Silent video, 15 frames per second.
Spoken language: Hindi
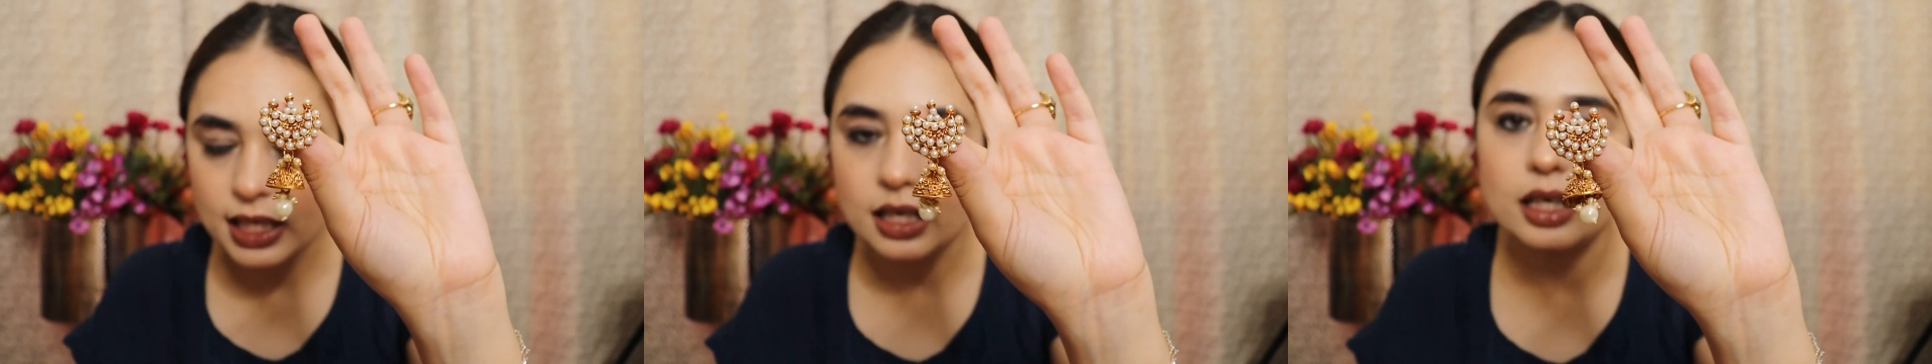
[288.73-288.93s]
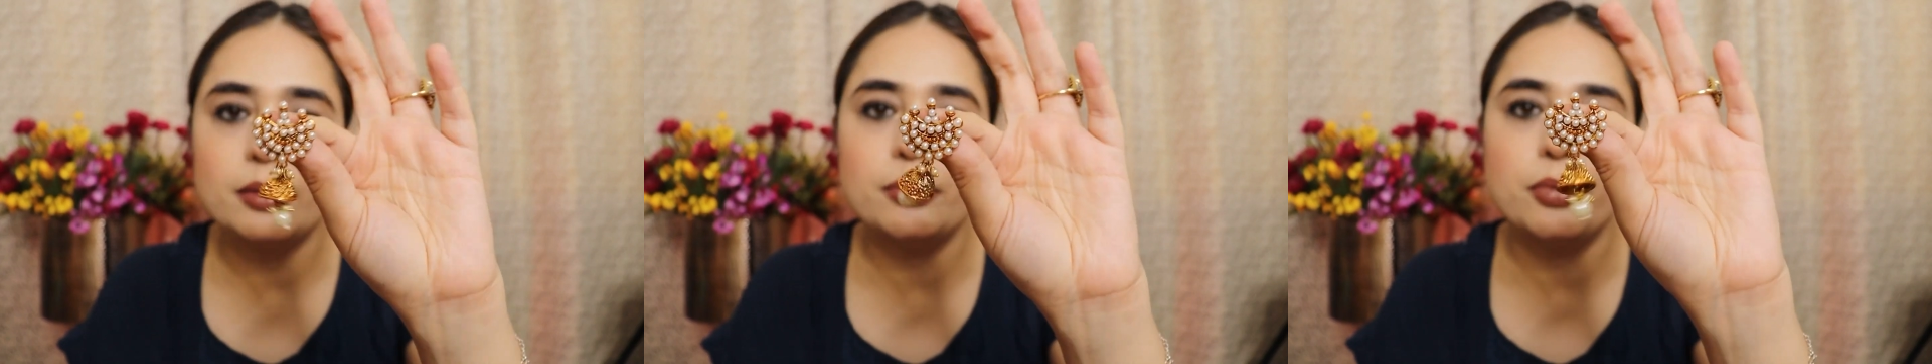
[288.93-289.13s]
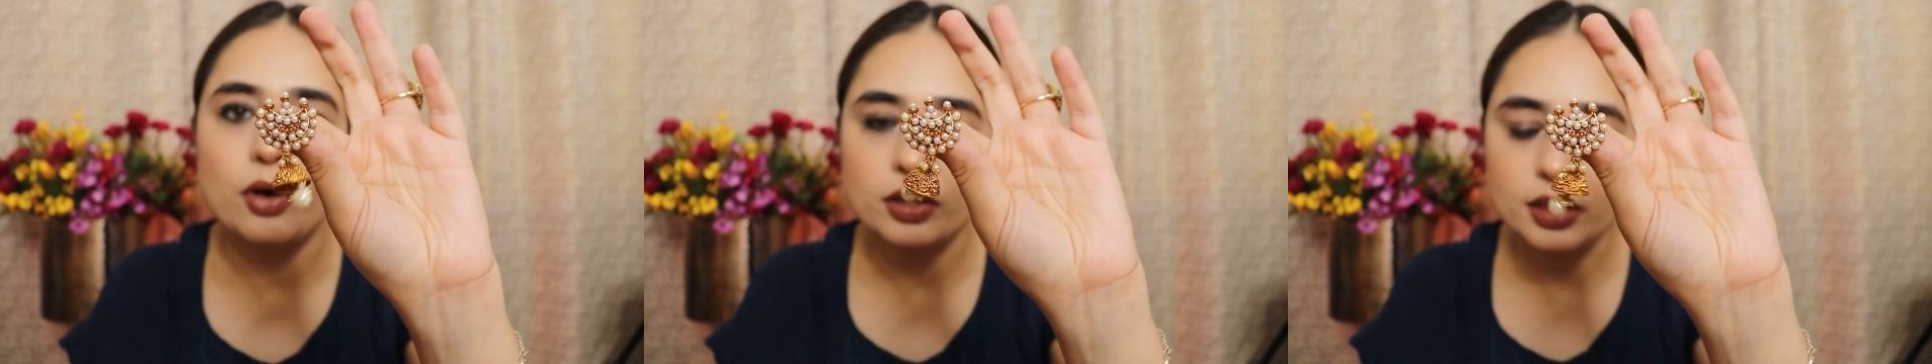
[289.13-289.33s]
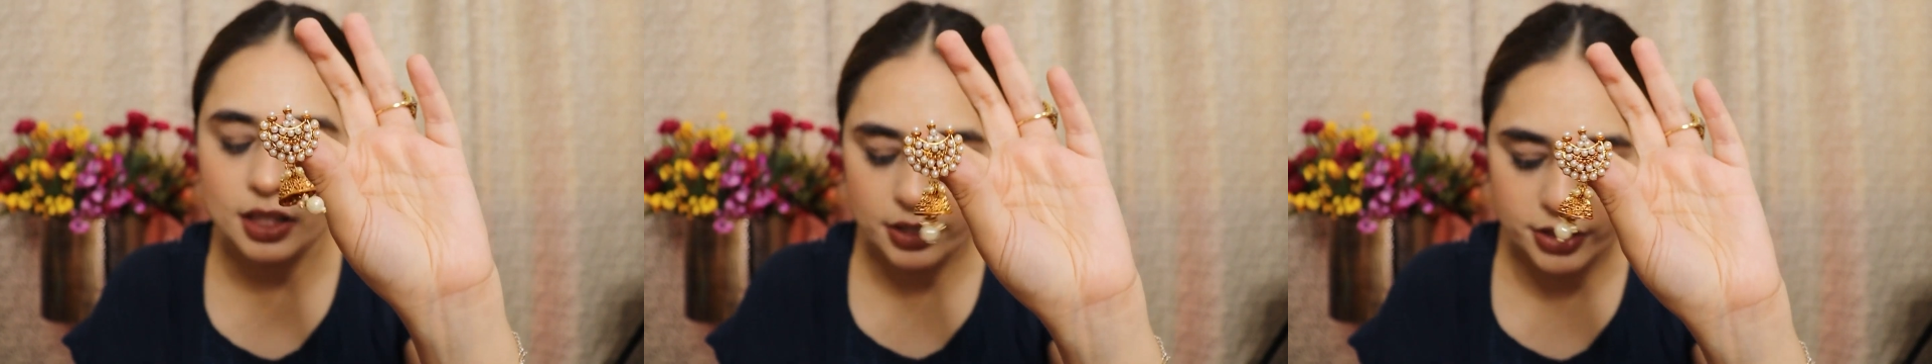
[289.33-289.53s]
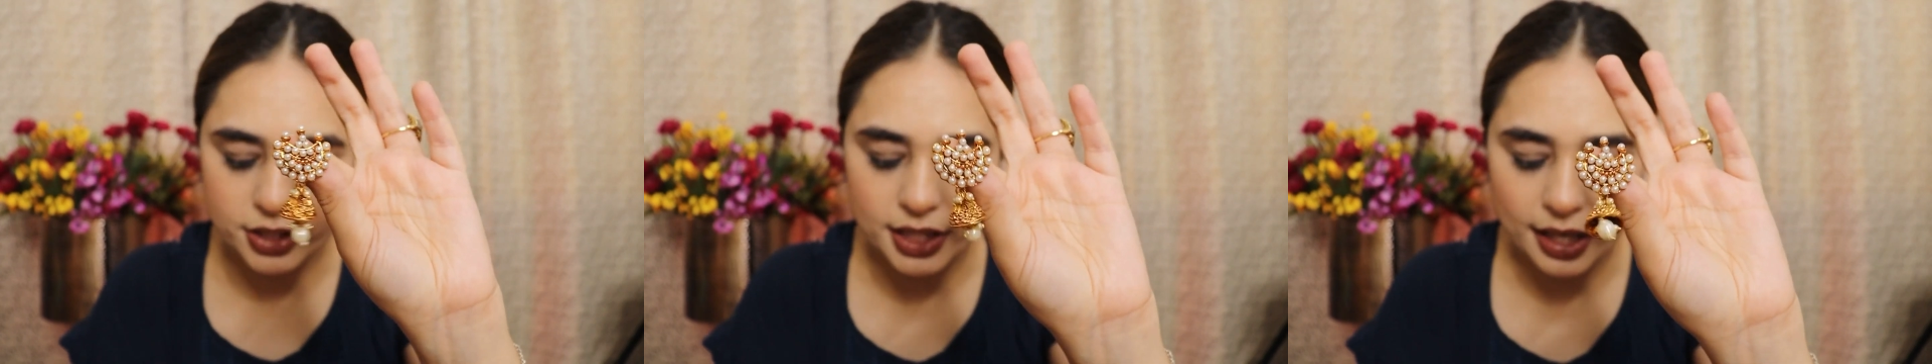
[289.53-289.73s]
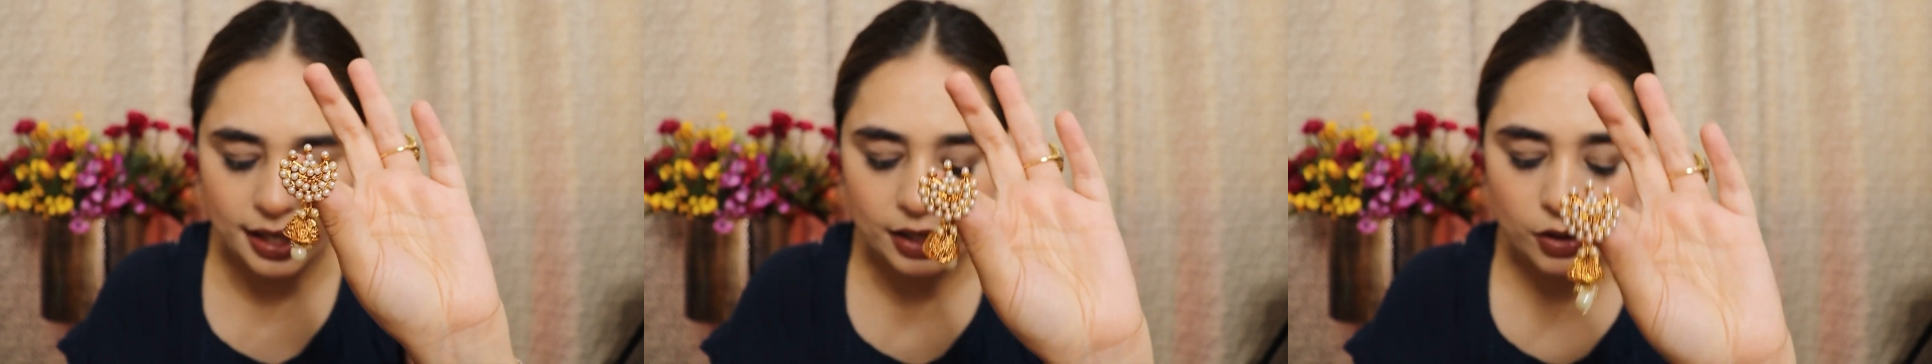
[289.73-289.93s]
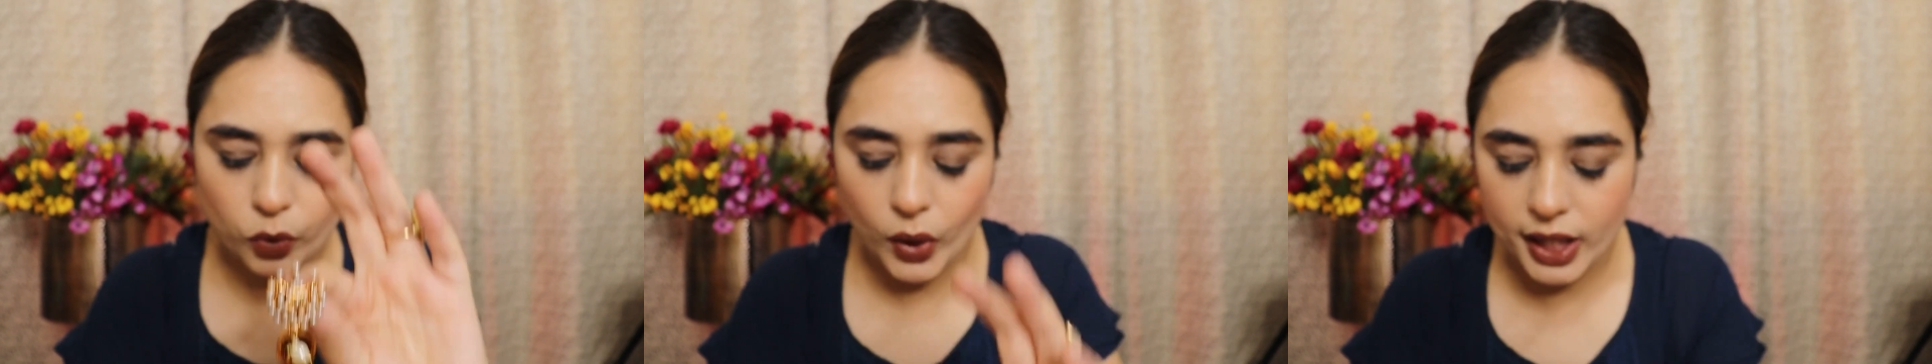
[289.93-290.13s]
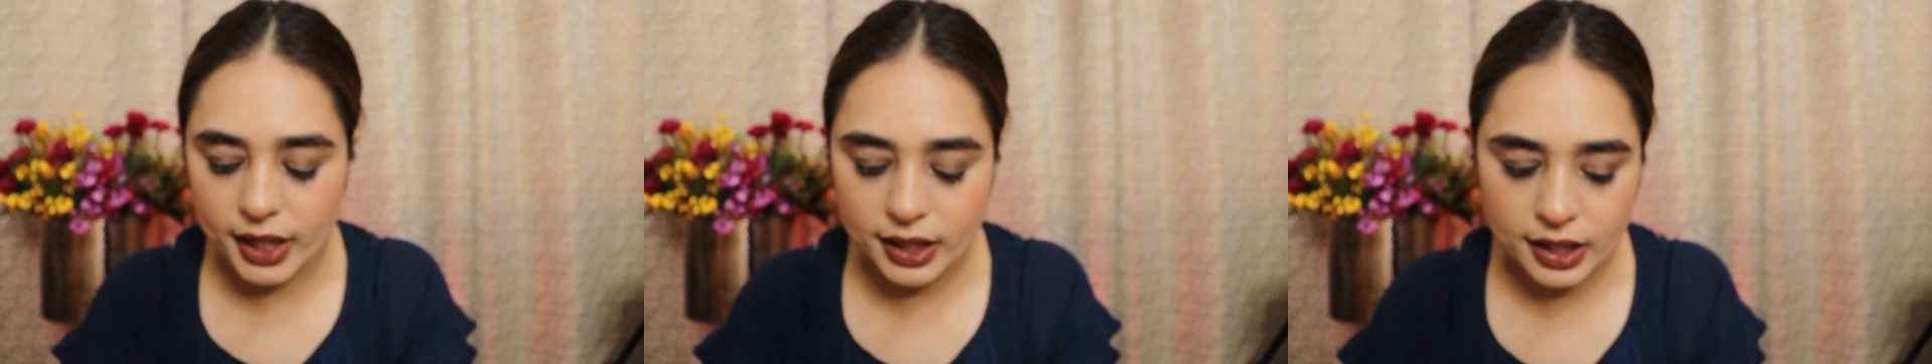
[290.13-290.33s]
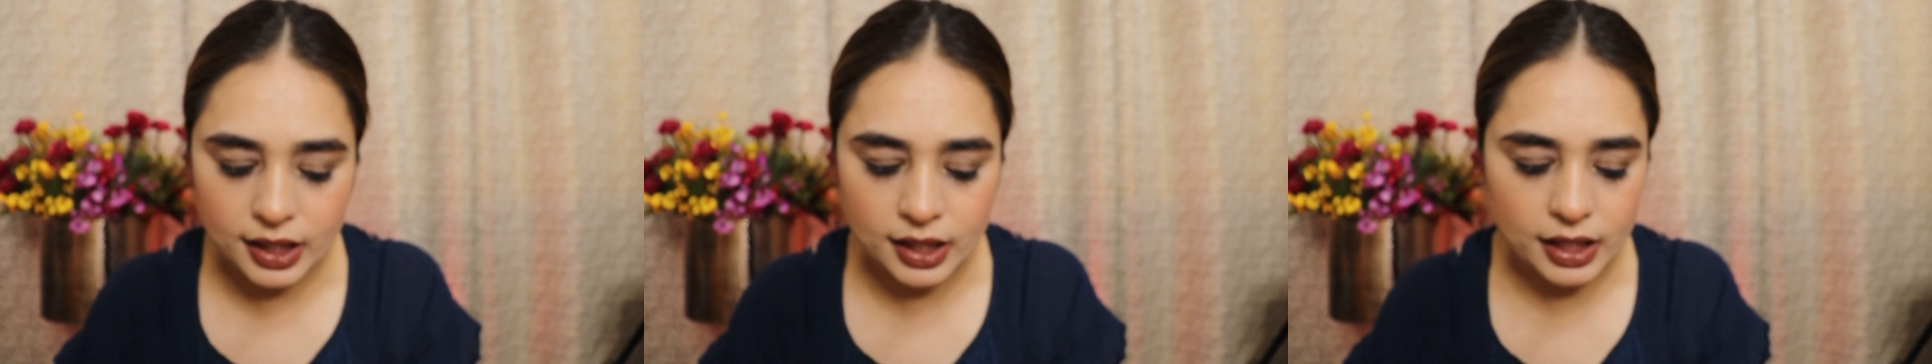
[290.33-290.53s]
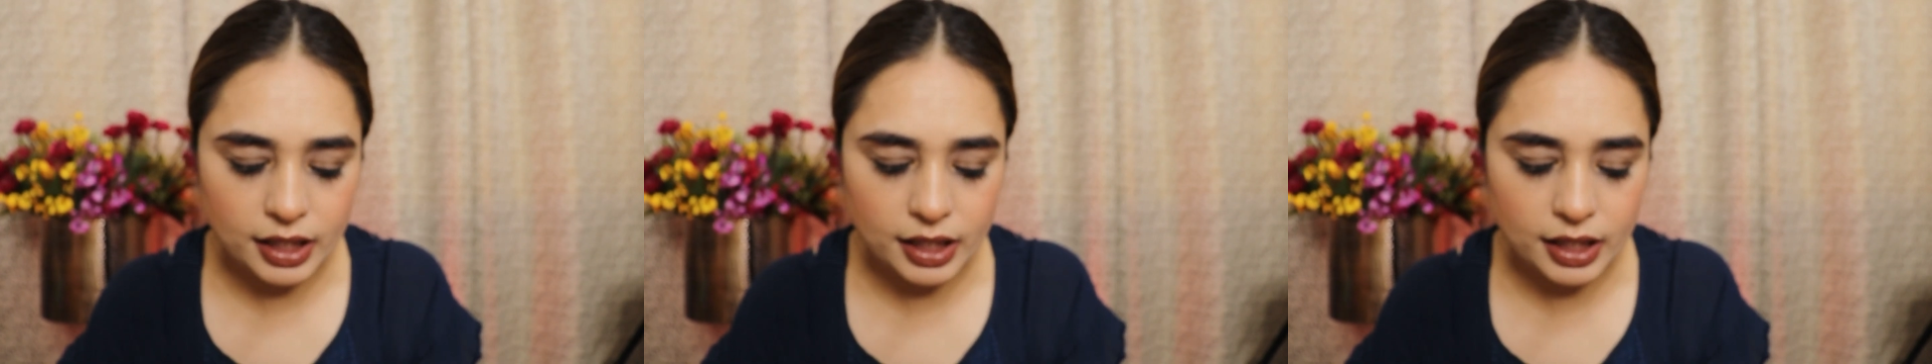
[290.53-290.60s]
बहुत ही अच्छी है क्वालिटी